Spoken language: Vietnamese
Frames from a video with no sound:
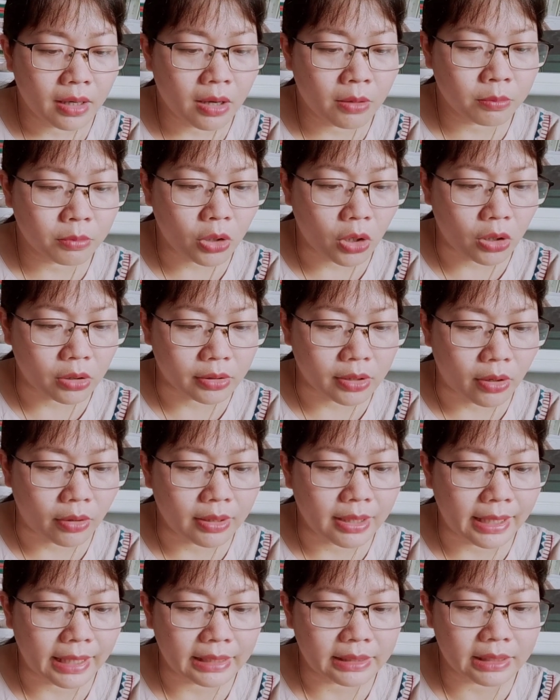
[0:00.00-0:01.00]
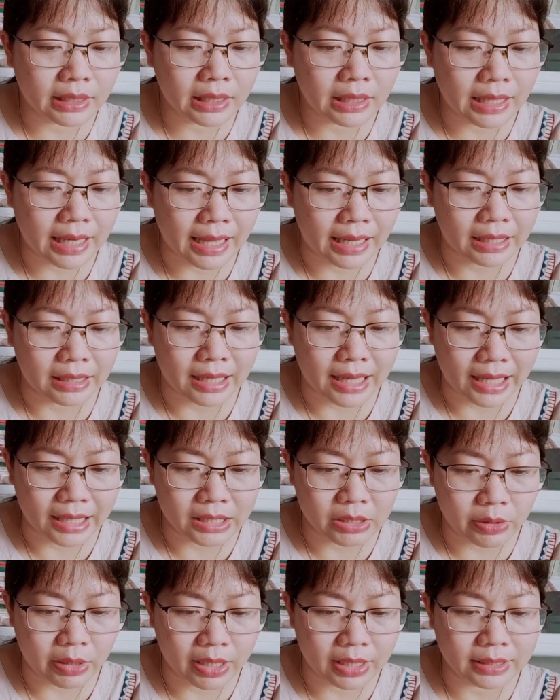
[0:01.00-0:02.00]
ông còn đổi lại tên làng
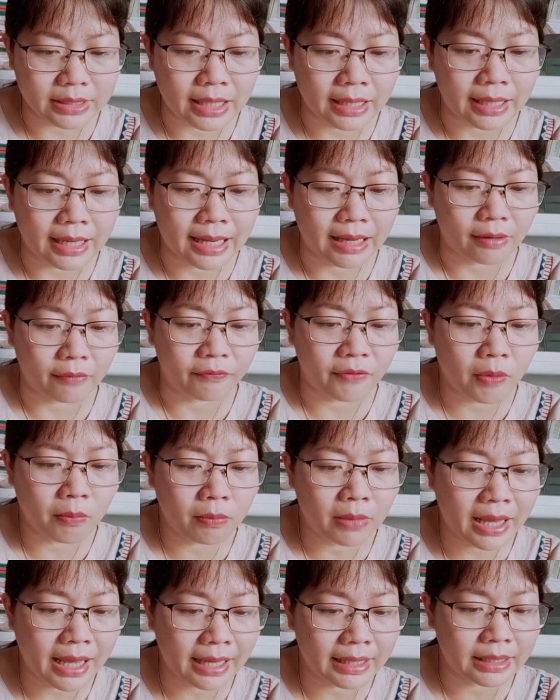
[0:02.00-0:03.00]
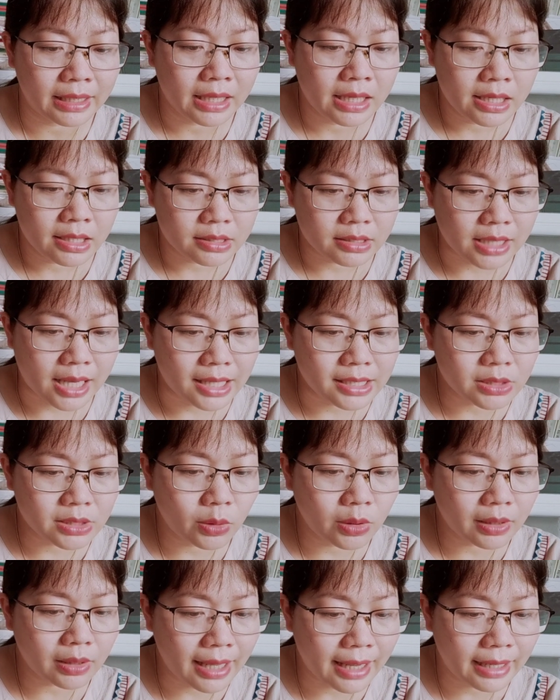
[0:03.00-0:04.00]
lại vệ thành làng phong lai xã
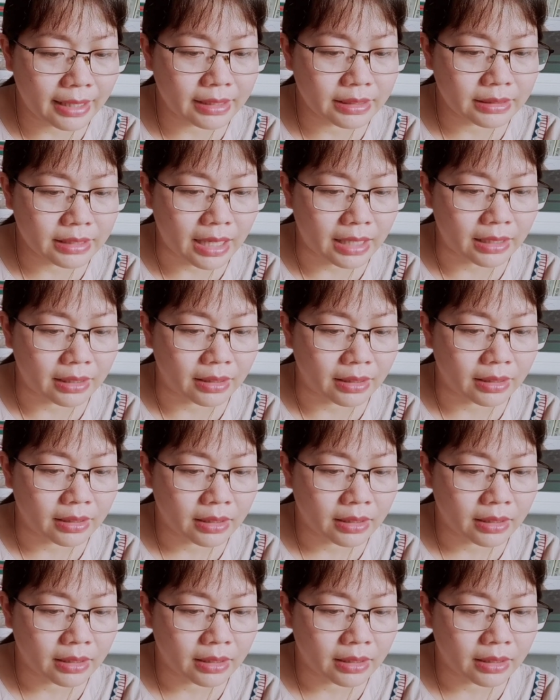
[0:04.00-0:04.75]
xuân lai thành